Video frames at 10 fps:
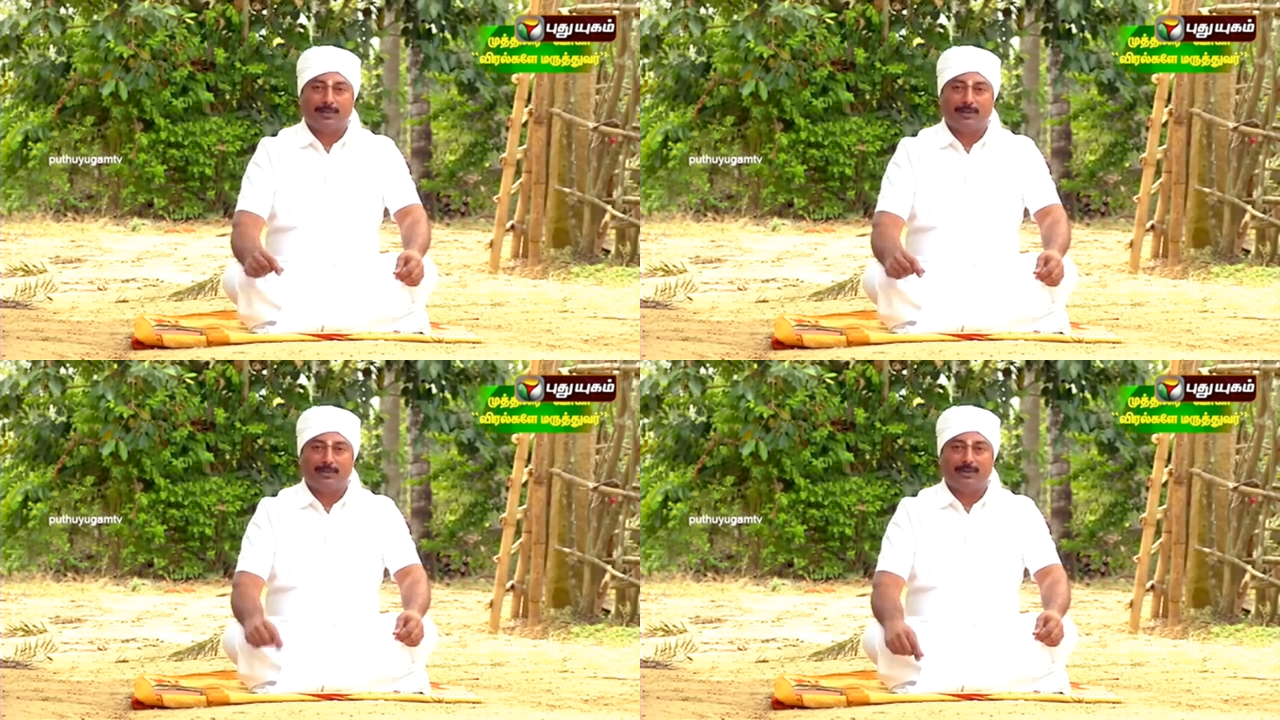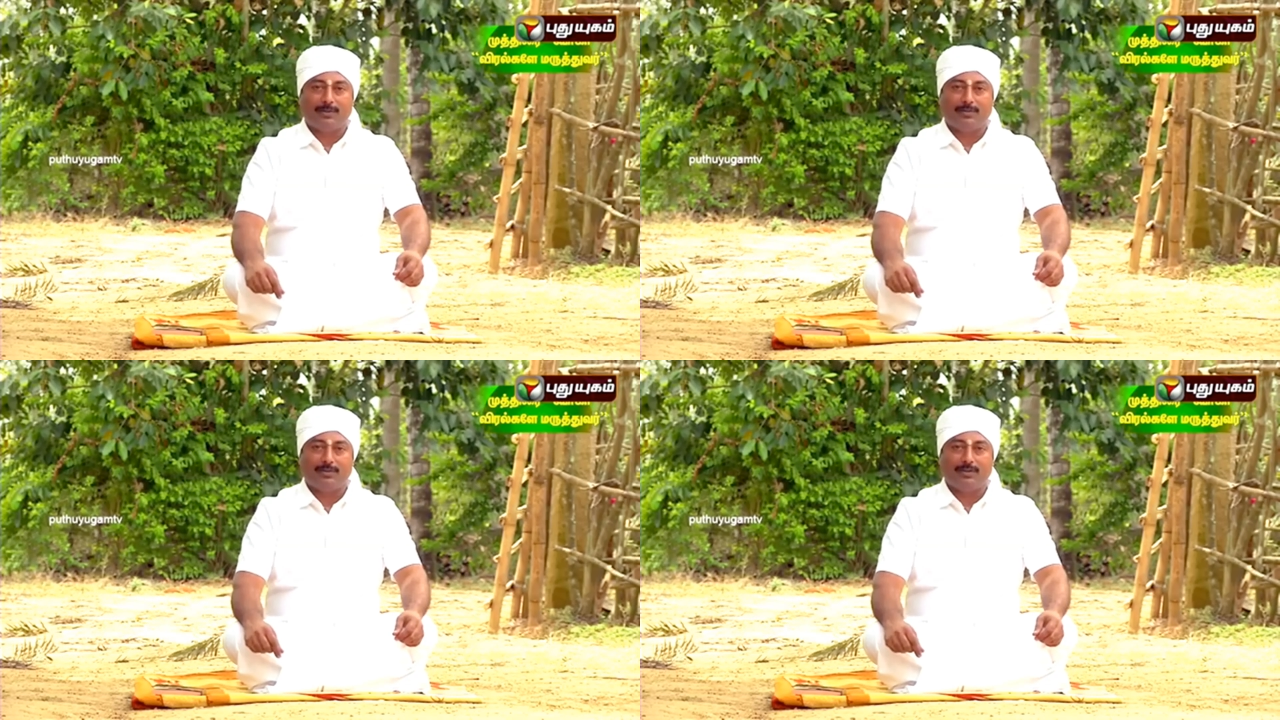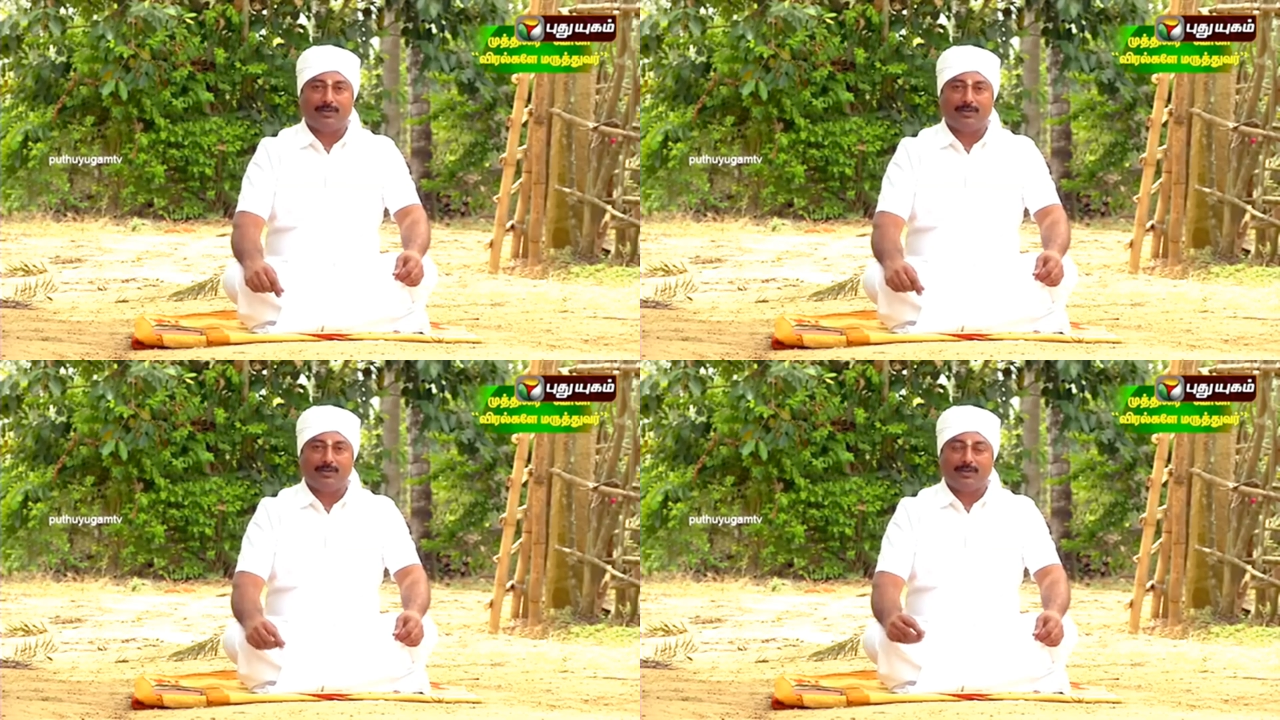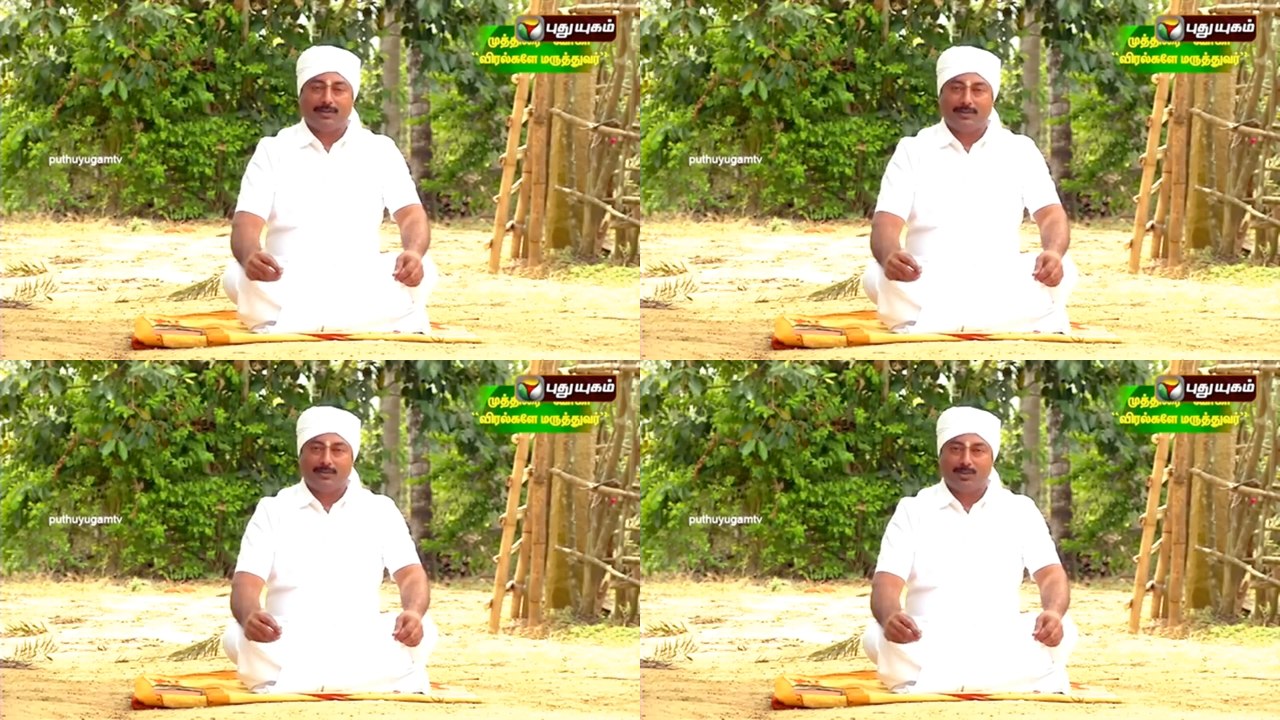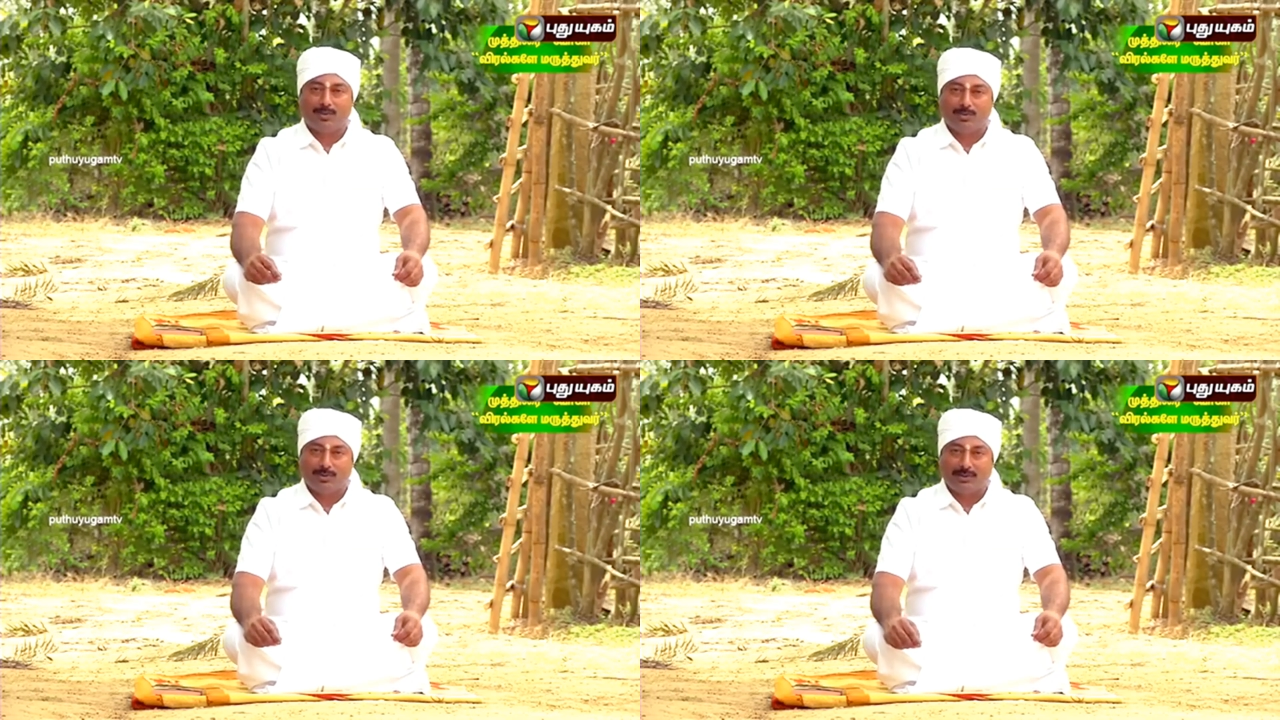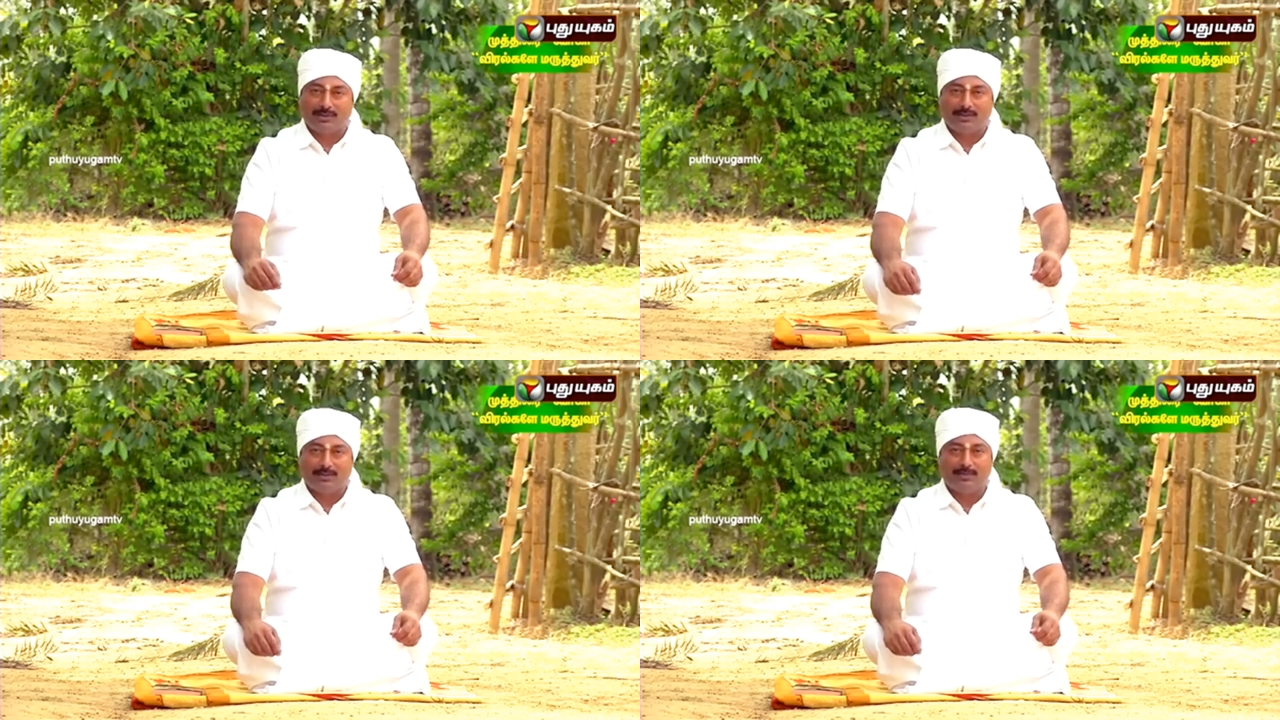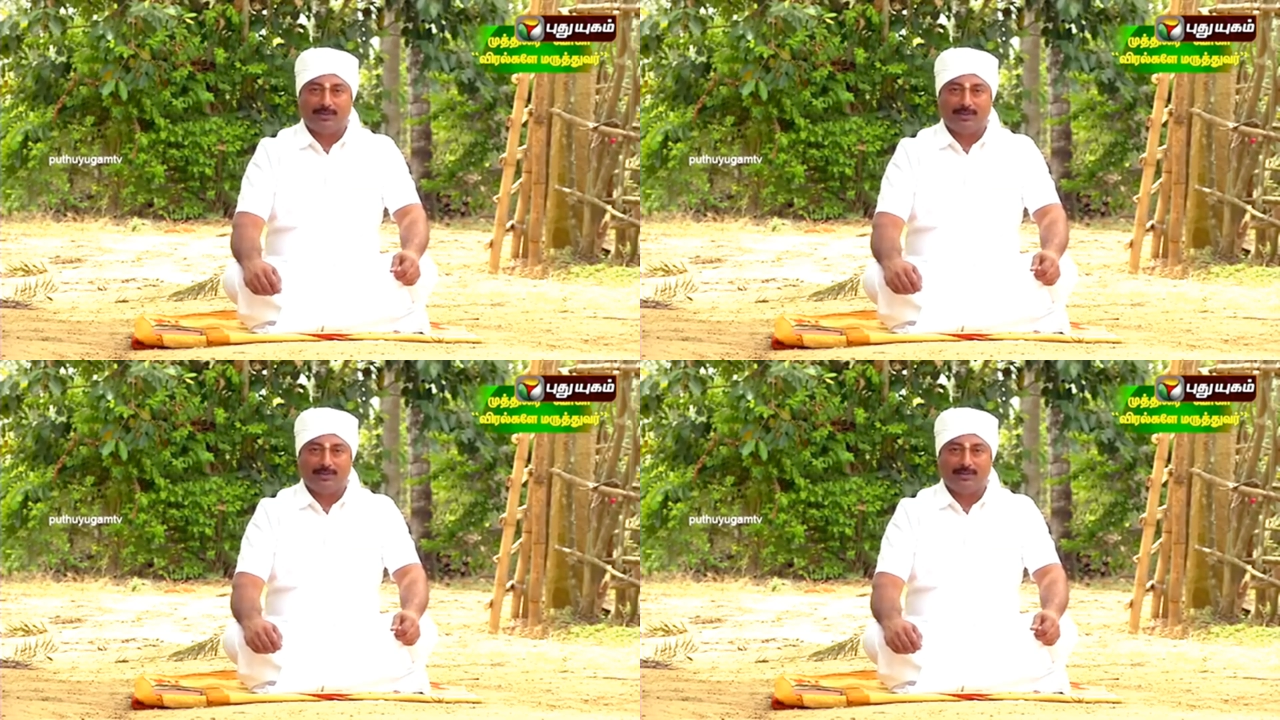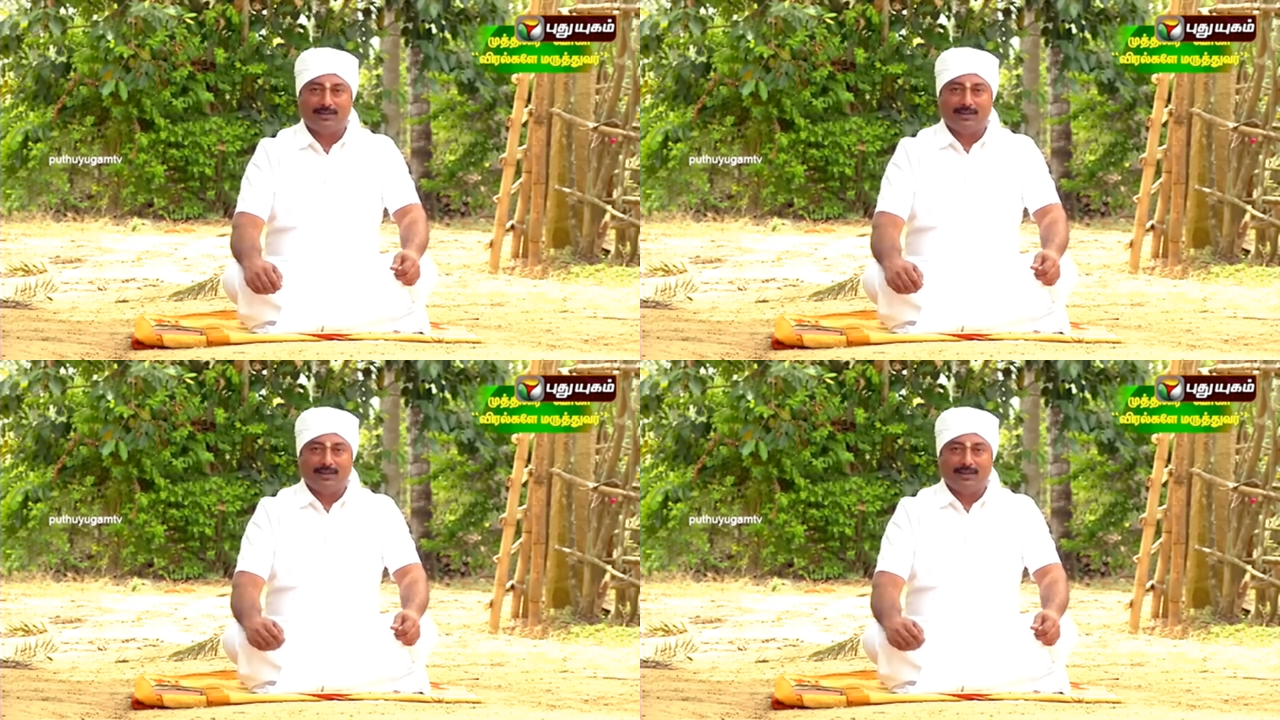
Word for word: பயன்படுத்தி பாருங்கள் இந்த மூணு முத்திரையும் செஞ்சு பாருங்கள்